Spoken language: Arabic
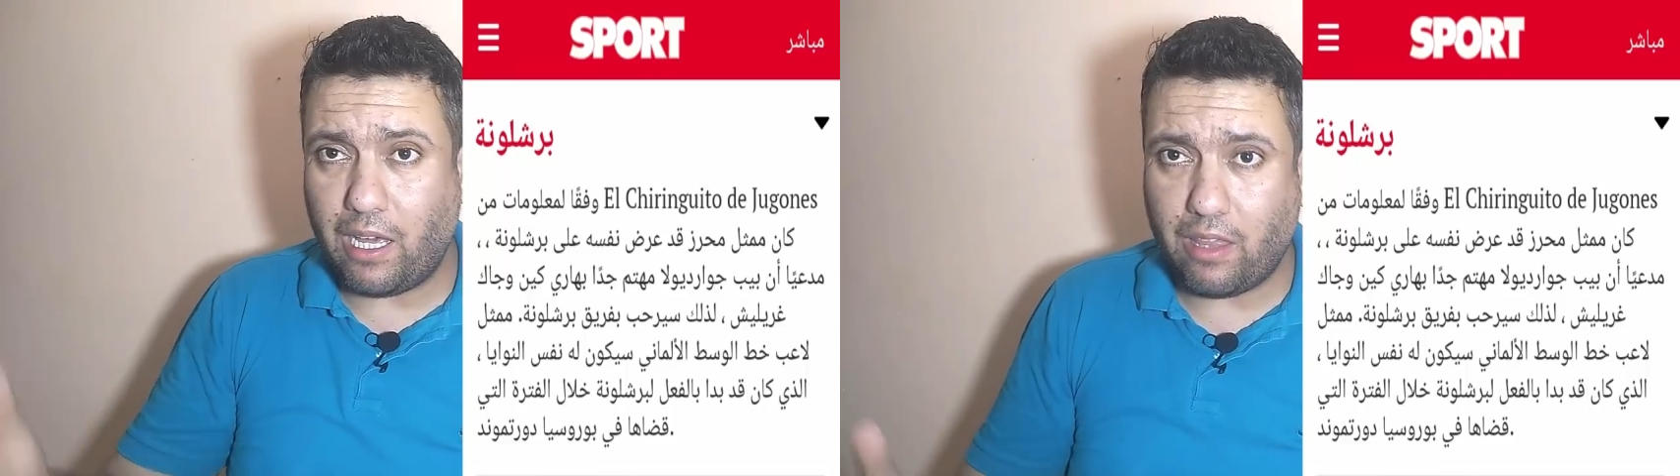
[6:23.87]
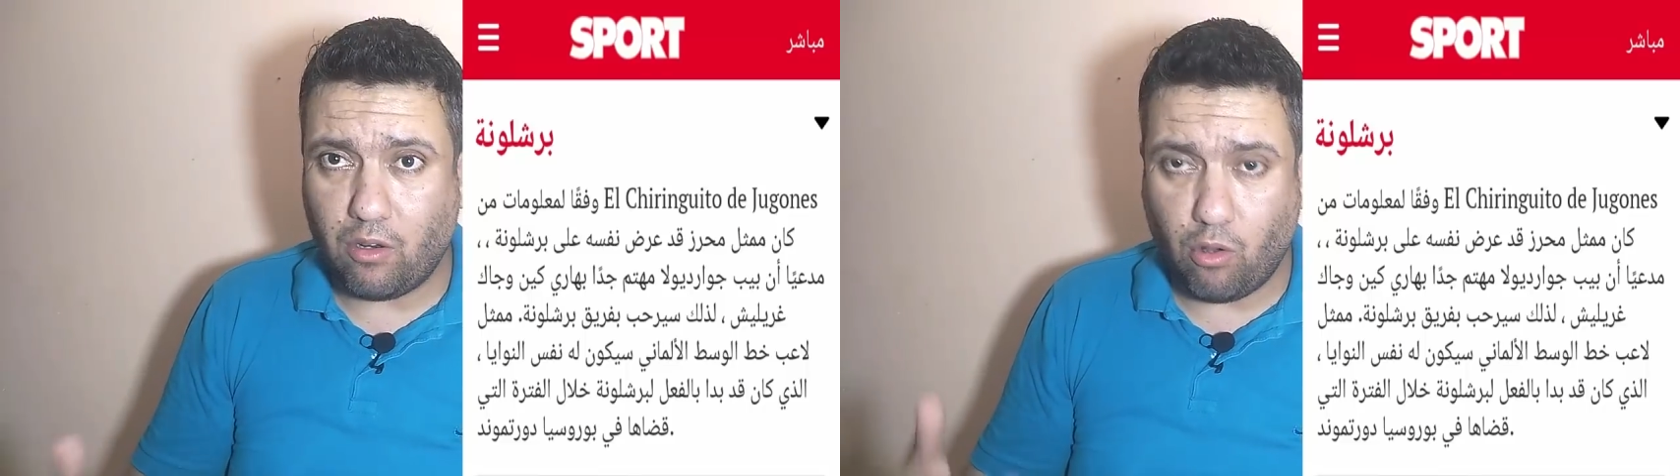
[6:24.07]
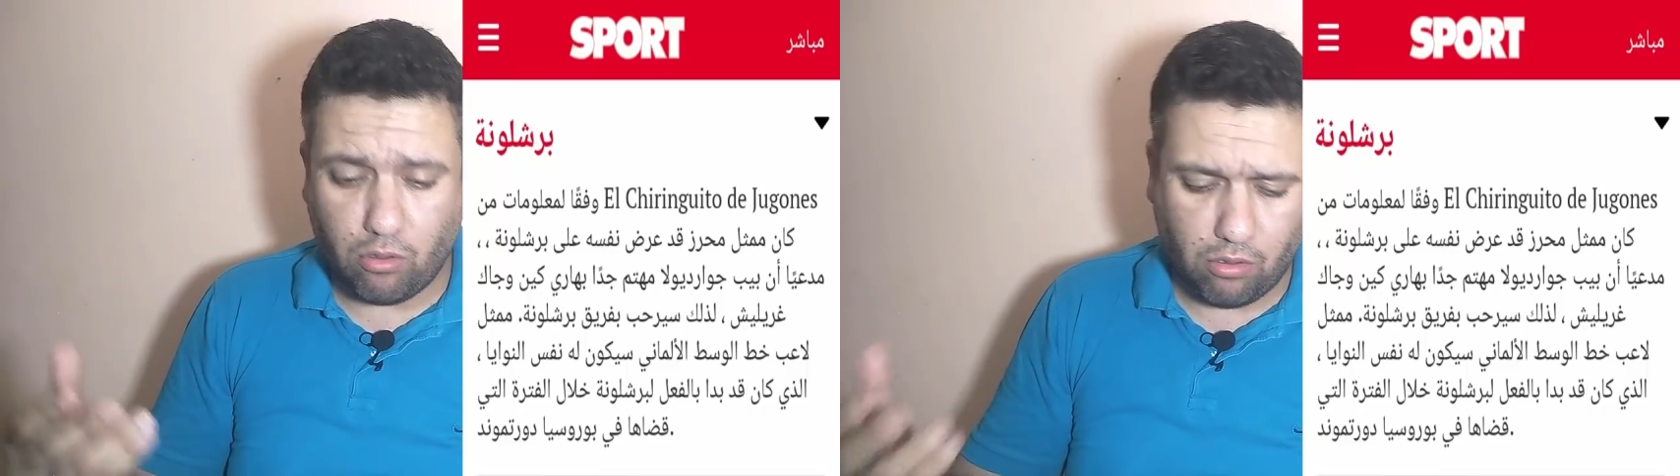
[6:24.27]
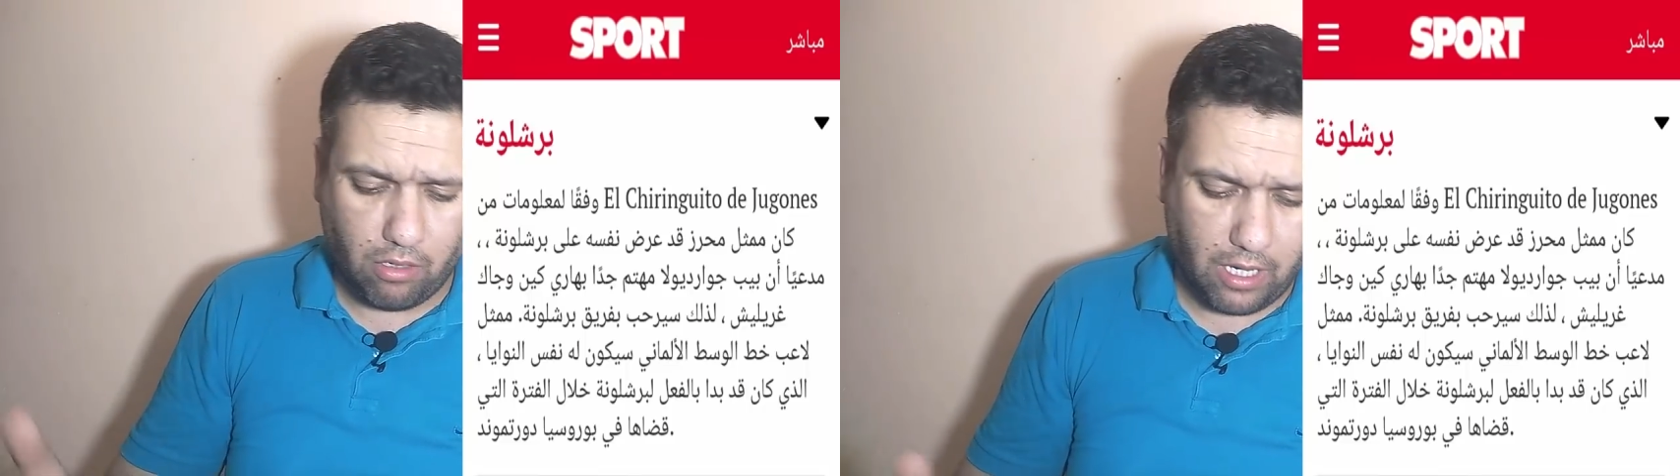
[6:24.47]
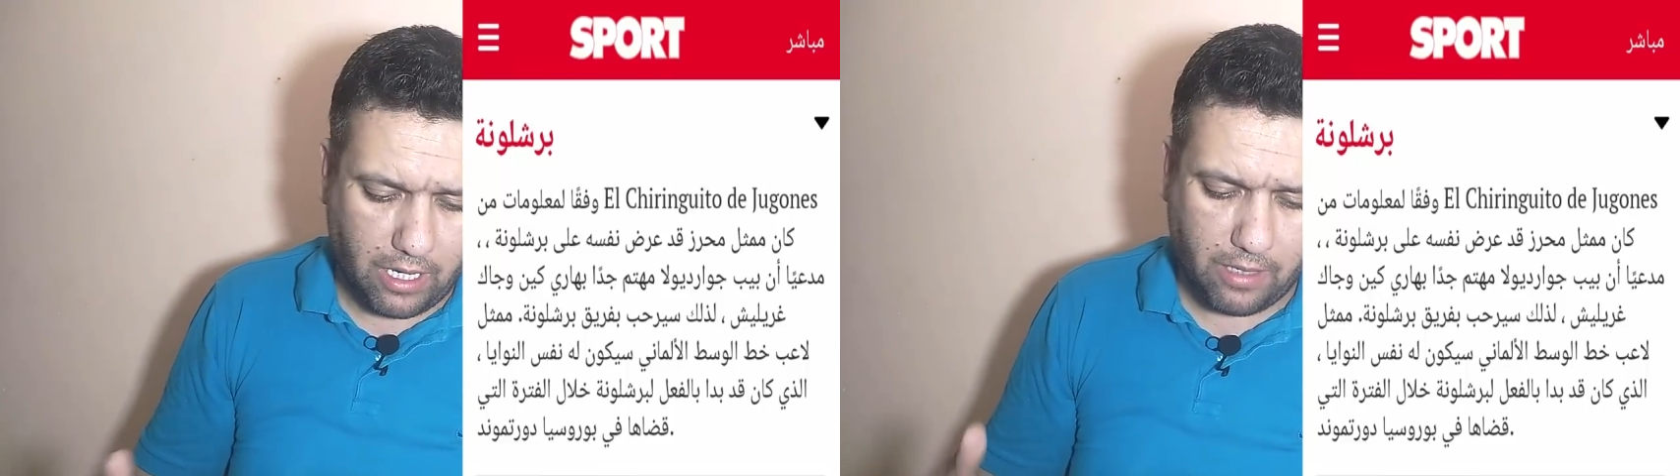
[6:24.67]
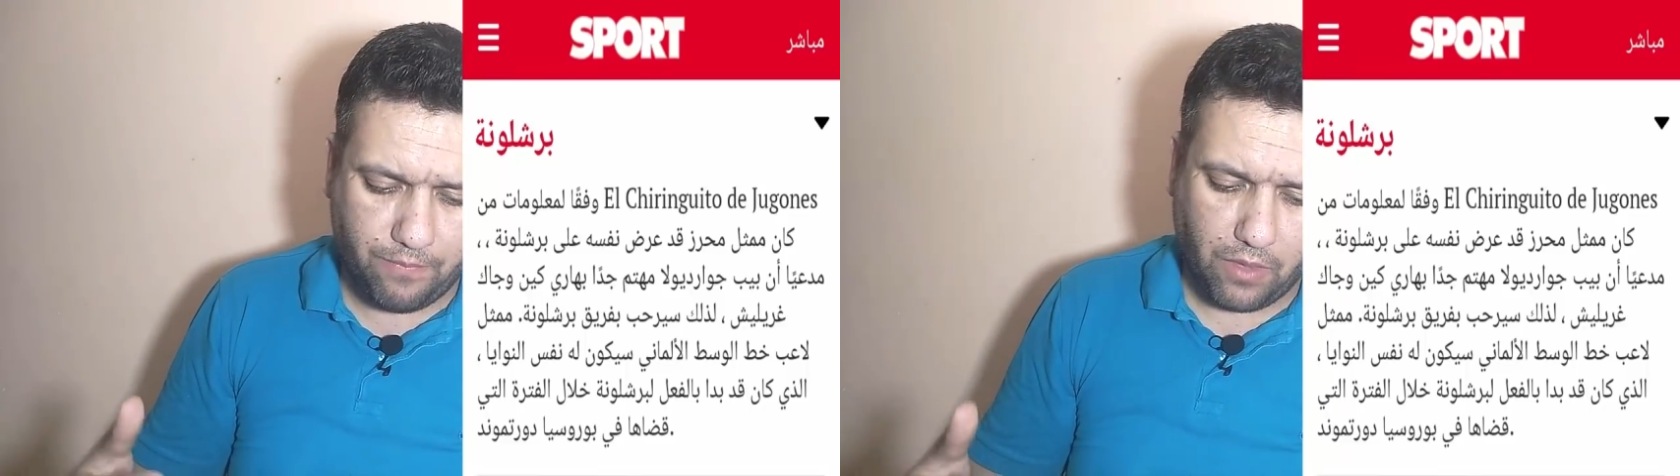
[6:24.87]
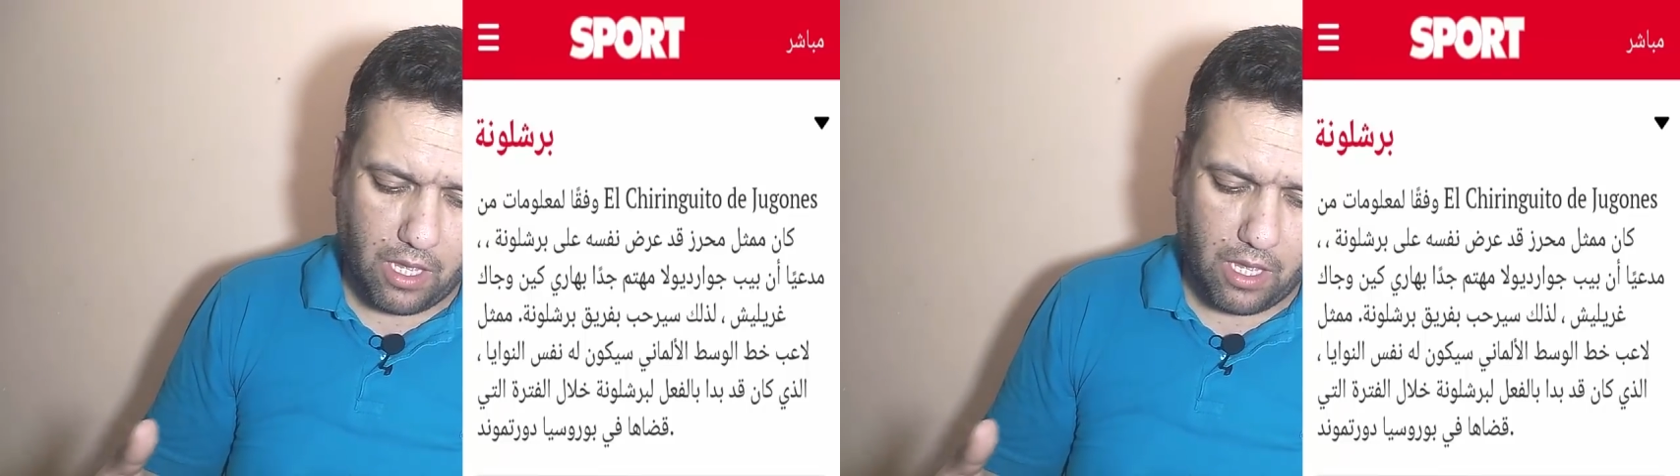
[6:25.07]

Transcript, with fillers: ايضا غوندوغان